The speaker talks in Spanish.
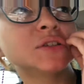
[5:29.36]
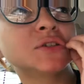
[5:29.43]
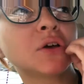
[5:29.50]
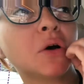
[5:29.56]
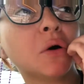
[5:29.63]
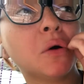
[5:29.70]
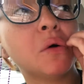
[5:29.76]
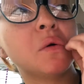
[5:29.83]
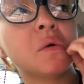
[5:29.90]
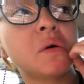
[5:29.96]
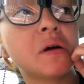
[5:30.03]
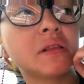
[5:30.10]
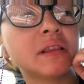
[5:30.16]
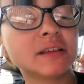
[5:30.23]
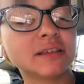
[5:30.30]
So,
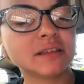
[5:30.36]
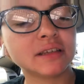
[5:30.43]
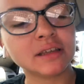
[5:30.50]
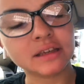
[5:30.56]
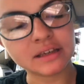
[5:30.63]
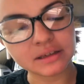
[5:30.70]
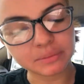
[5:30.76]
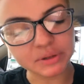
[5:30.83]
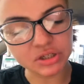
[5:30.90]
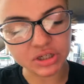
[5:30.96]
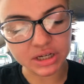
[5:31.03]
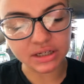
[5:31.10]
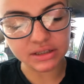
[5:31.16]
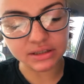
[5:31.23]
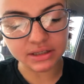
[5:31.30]
decidí
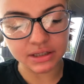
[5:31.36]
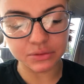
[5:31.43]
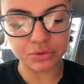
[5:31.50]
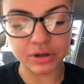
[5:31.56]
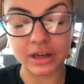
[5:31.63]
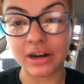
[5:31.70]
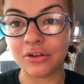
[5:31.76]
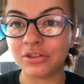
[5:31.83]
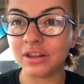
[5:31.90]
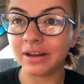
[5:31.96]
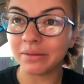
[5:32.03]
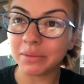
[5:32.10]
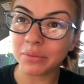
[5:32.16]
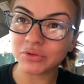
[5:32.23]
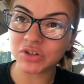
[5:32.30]
pichar y voy a ir a donde la
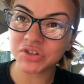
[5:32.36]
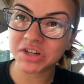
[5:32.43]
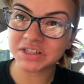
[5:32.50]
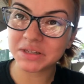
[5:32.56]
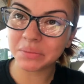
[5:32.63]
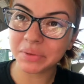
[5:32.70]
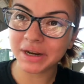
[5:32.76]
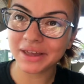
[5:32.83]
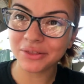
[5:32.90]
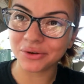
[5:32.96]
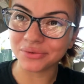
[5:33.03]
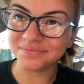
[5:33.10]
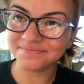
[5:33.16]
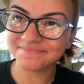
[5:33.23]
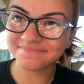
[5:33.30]
misma muchacha que siempre he
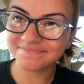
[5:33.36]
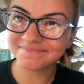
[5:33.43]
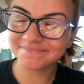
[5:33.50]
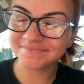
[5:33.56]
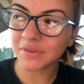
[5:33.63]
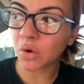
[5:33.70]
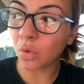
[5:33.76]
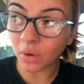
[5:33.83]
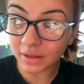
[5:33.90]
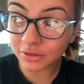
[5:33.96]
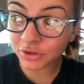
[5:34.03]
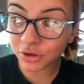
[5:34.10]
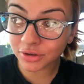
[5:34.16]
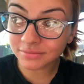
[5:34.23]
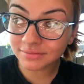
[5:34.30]
ido.
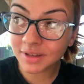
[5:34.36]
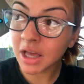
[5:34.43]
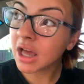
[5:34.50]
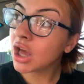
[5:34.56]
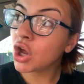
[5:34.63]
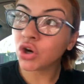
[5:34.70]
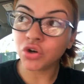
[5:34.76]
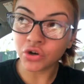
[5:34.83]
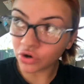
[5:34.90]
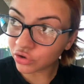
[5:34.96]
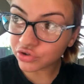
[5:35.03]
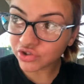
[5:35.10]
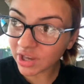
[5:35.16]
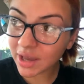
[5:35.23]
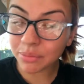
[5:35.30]
¿Cuándo? No
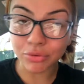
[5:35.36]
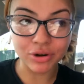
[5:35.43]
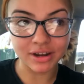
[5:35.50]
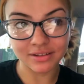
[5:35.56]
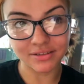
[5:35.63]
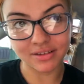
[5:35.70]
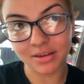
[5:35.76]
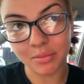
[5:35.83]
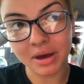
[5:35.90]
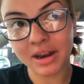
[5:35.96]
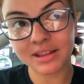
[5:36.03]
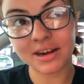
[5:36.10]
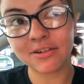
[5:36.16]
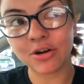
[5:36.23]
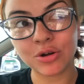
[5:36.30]
sé, porque esta semana
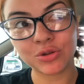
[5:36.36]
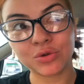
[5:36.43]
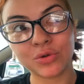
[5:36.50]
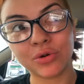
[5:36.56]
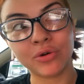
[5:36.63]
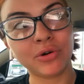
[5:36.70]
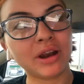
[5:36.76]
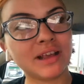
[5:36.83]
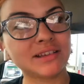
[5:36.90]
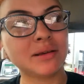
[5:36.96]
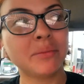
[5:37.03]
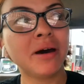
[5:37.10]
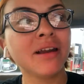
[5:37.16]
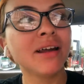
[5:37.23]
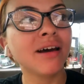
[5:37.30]
trabajo toda la
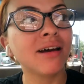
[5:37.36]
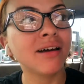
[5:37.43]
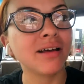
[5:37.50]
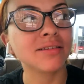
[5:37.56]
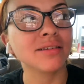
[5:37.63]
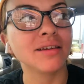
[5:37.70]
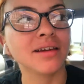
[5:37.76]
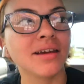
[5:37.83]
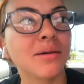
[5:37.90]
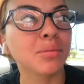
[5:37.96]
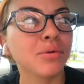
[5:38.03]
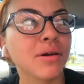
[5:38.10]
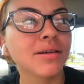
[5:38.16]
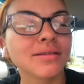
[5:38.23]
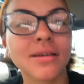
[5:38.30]
semana, así que
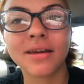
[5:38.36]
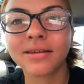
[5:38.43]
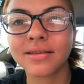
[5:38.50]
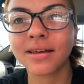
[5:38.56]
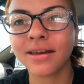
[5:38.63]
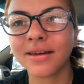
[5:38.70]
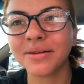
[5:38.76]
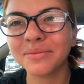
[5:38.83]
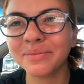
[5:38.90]
pues este.